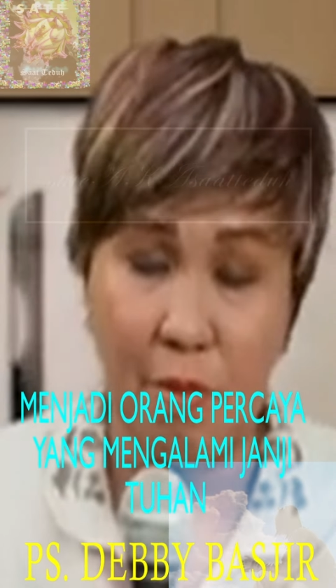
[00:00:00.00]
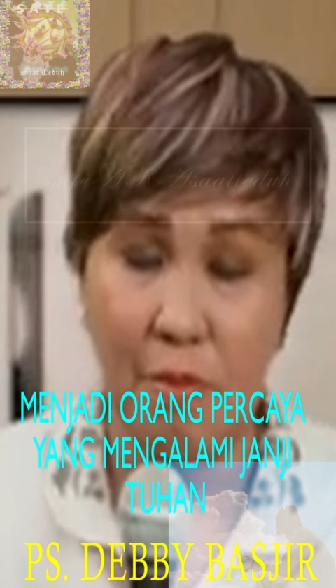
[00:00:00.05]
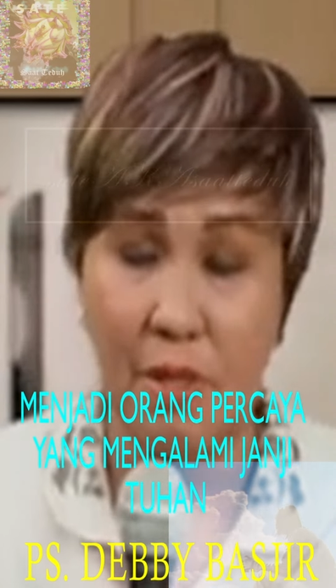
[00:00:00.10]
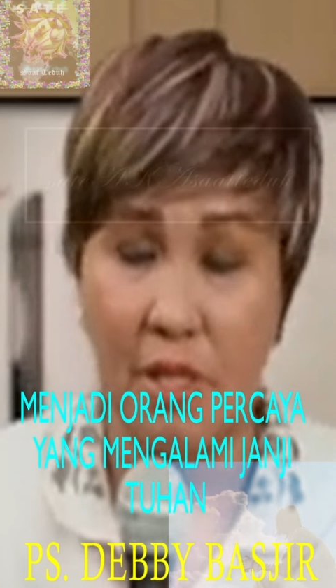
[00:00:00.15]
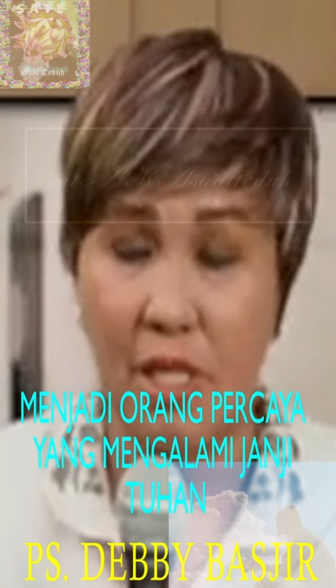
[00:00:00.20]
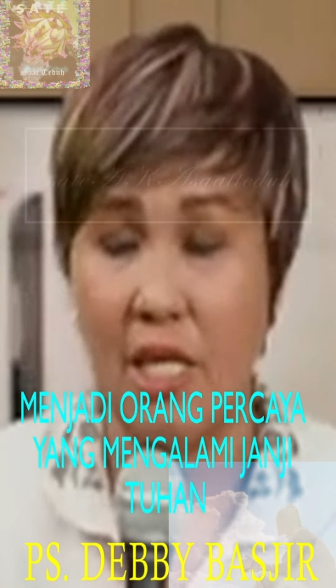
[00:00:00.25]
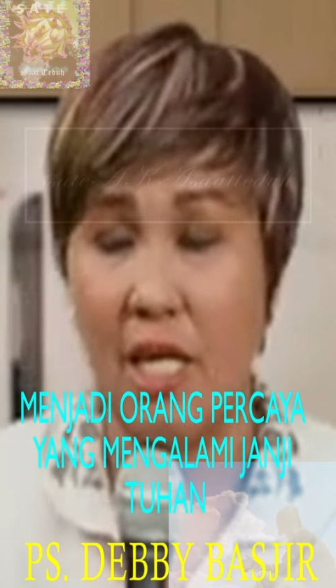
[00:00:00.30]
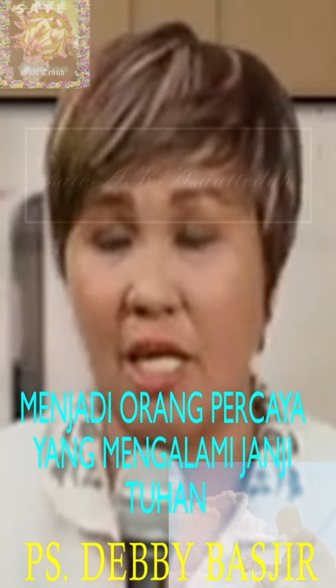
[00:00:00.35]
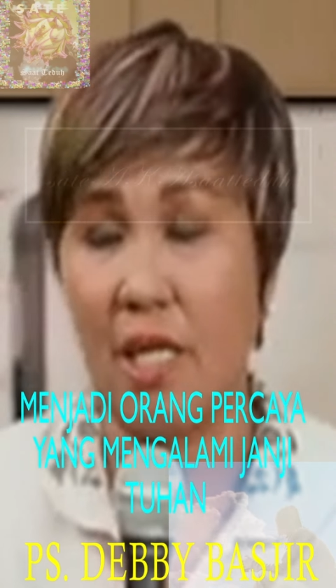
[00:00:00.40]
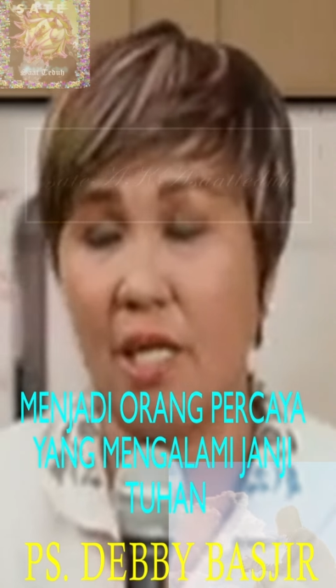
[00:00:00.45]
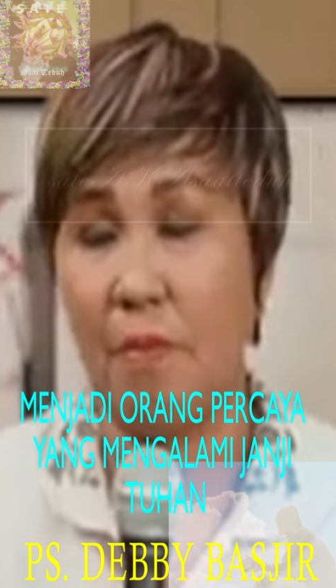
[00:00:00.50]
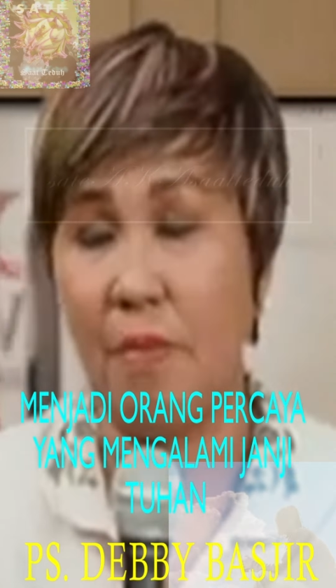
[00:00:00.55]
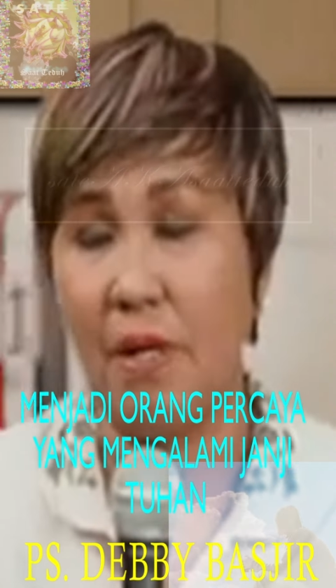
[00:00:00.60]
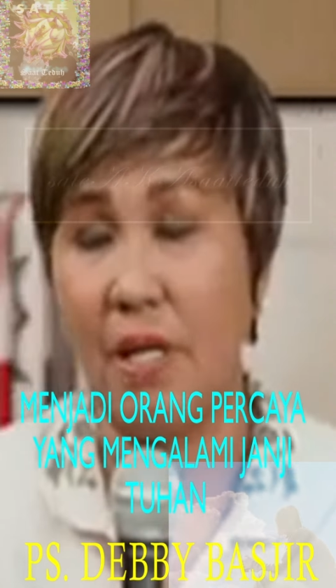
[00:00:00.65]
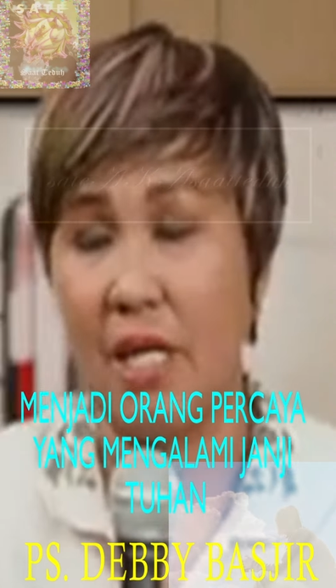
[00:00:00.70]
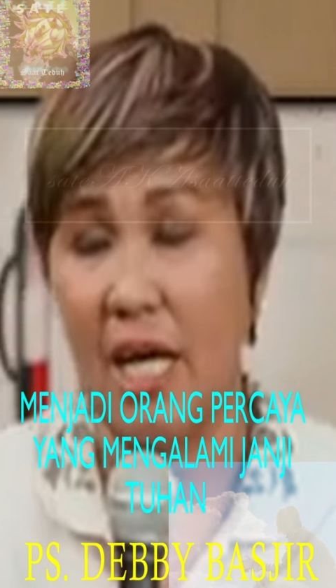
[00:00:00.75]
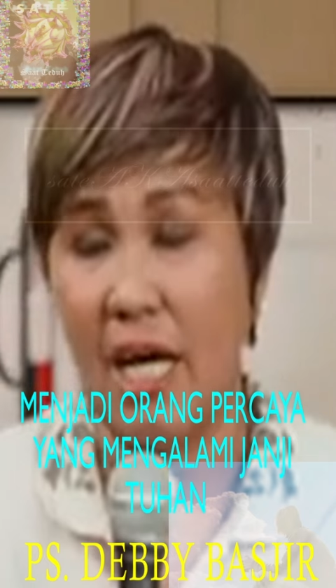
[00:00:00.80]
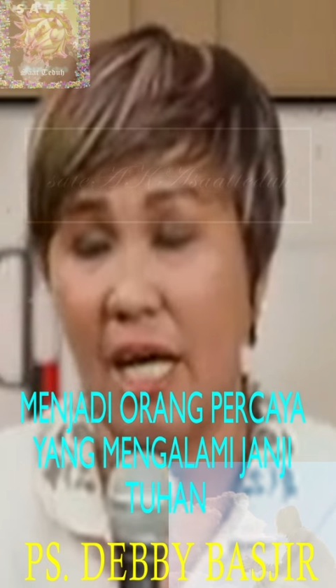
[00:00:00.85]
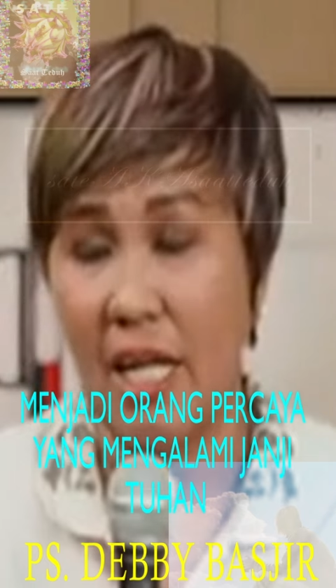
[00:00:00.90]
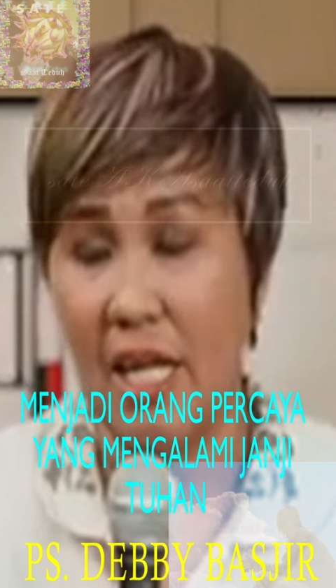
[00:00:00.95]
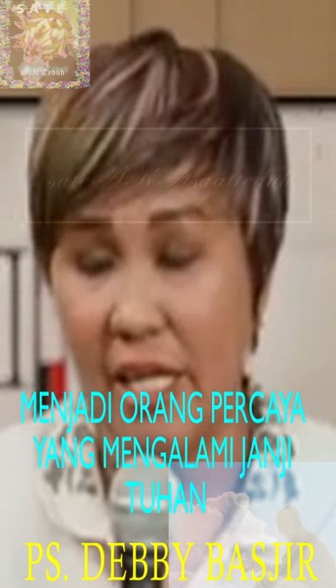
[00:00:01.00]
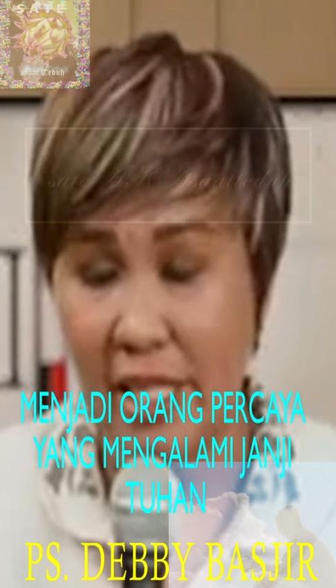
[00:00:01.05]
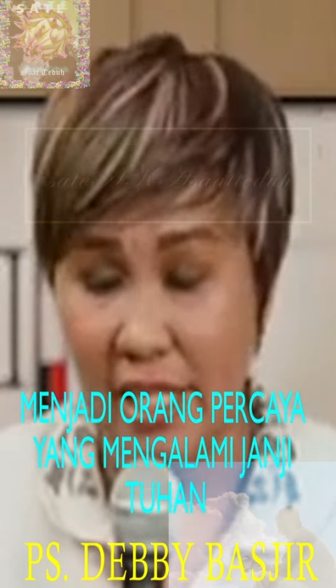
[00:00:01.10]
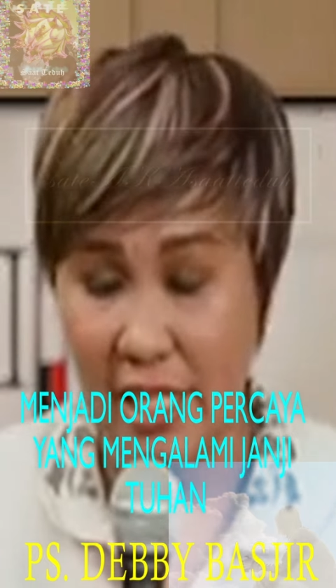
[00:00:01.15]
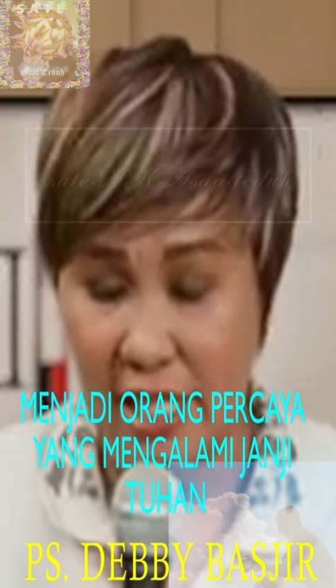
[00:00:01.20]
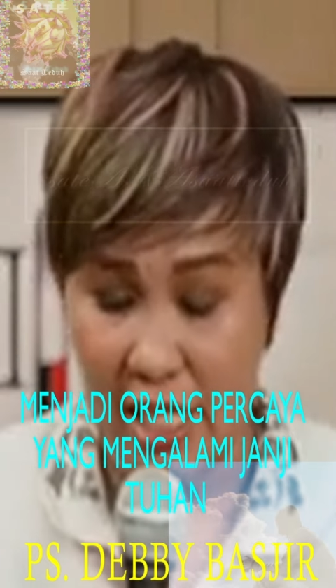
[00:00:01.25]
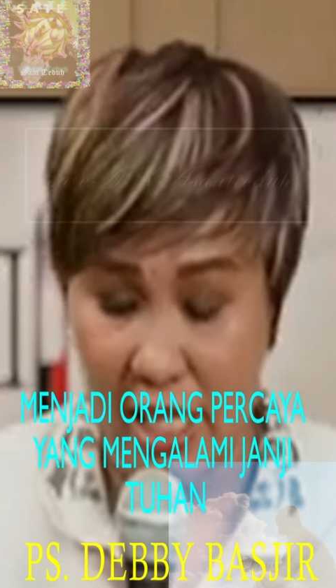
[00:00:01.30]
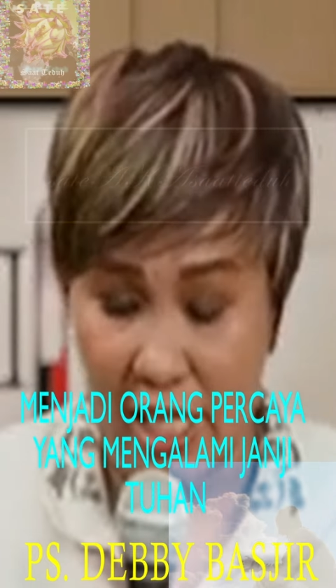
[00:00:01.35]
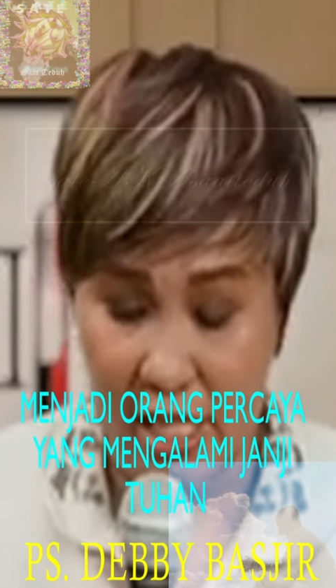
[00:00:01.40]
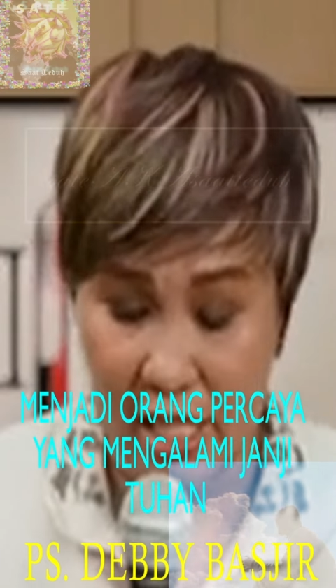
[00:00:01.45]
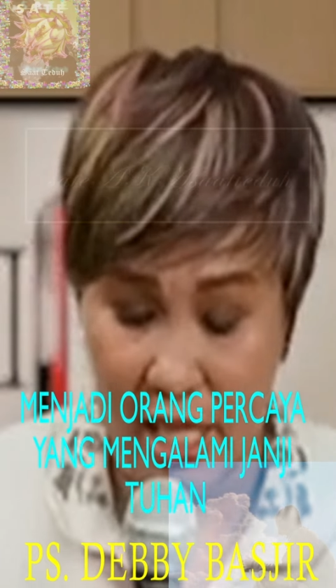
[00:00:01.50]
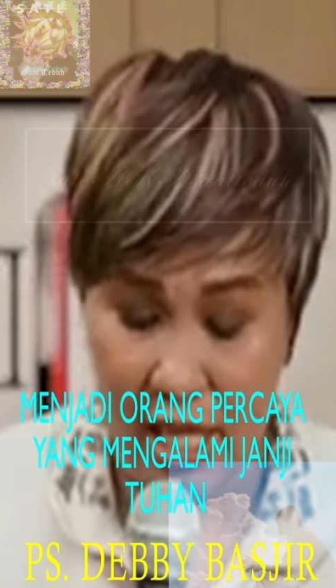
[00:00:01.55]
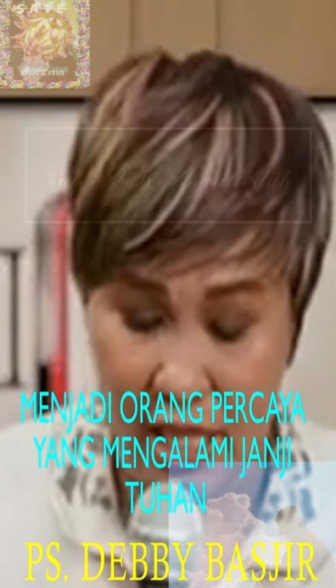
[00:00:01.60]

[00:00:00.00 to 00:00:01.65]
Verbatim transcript: bisa berkenan kepada Allah kita